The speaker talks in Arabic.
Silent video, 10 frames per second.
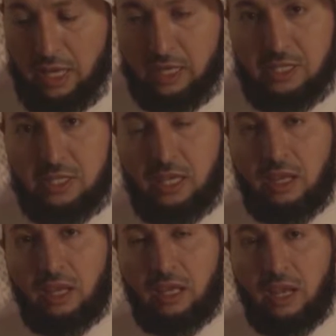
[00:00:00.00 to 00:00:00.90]
ان
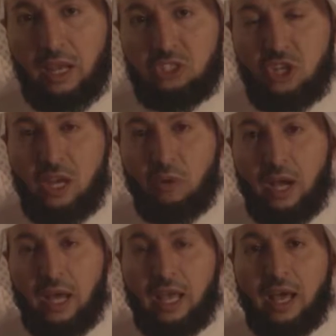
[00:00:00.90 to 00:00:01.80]
يسير الى الله جل
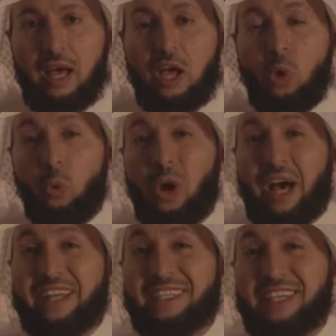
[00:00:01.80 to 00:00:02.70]
وعلا
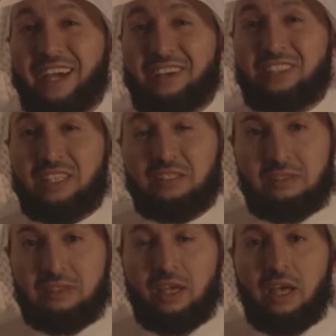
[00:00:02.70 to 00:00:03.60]
وان
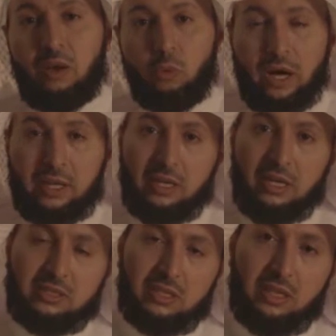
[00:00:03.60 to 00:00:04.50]
يقصد وان
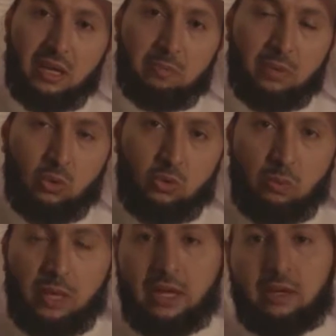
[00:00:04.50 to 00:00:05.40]
يقصد ربه
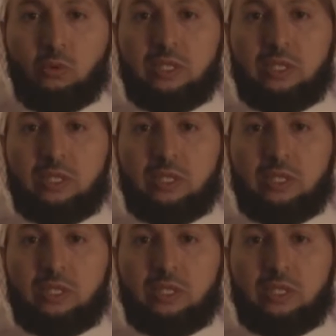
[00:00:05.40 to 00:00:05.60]
سبحانه